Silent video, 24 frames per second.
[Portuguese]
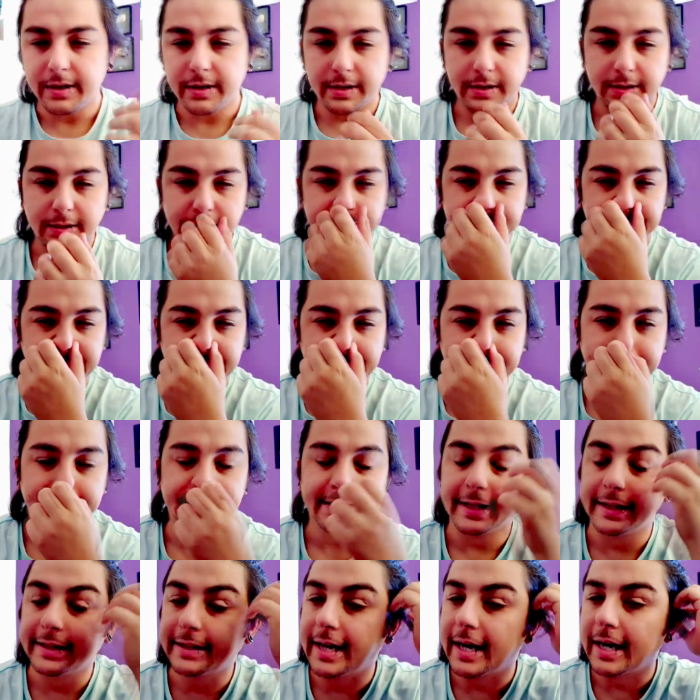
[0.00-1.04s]
Sem
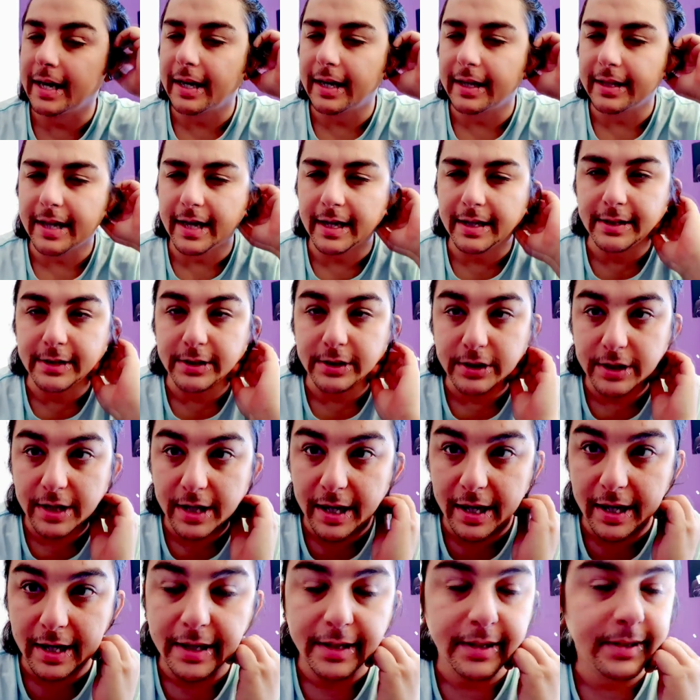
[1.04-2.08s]
tentar agradar
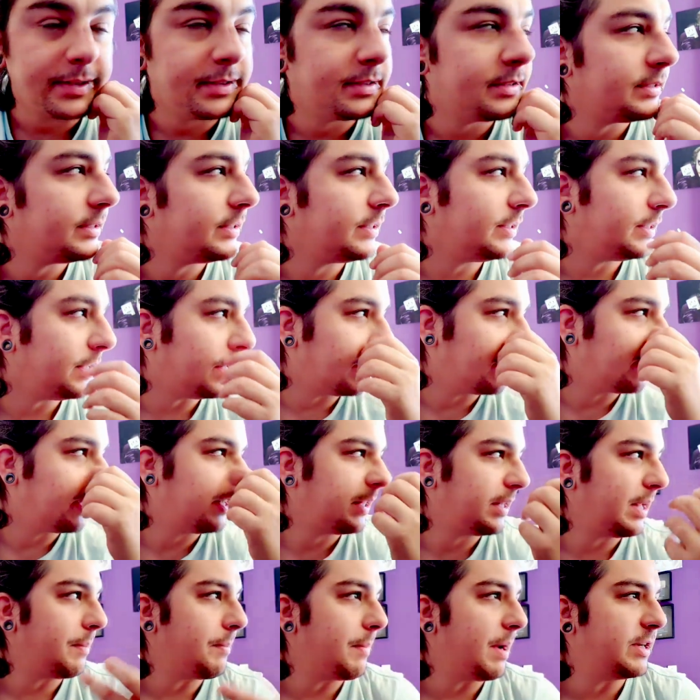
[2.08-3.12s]
ninguém. E aqui
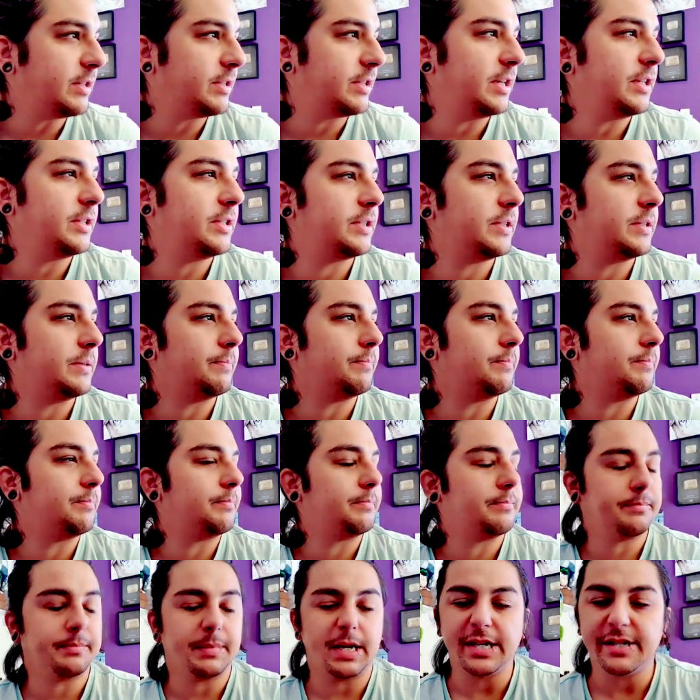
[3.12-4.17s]
tem mais gente
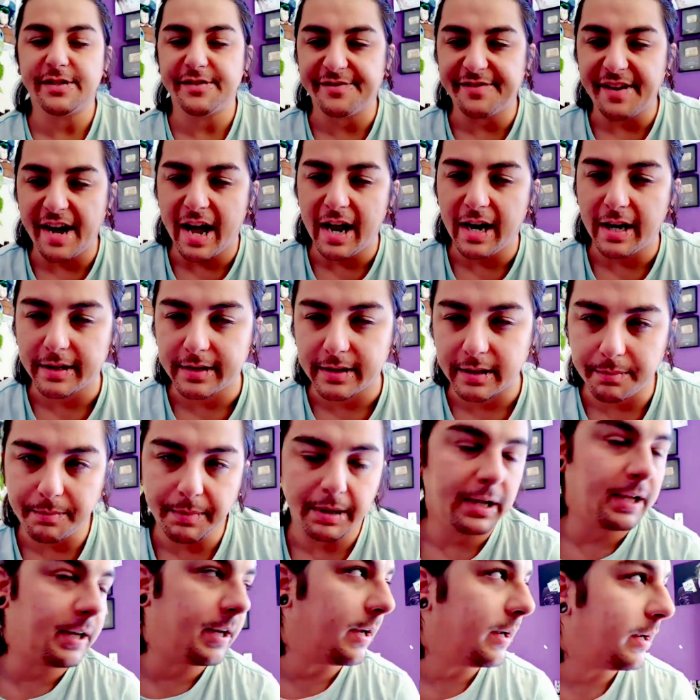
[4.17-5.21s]
mais velha também,
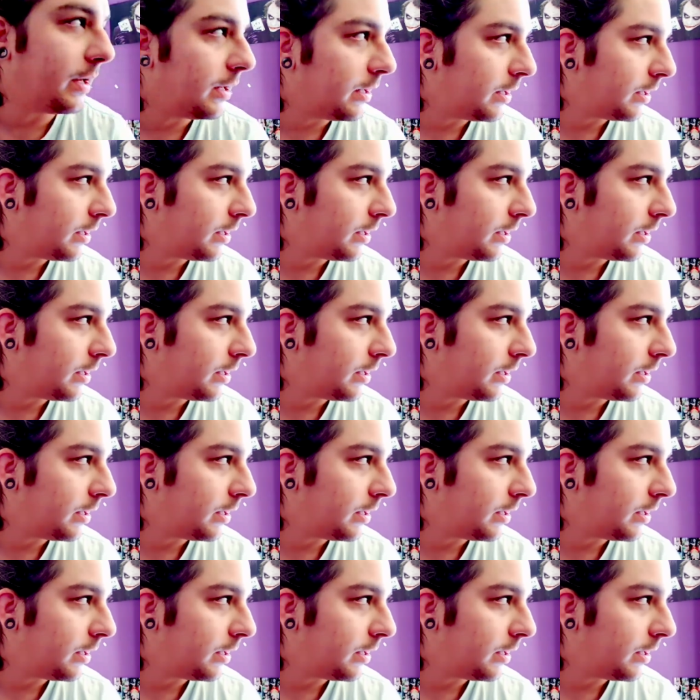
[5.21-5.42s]
né?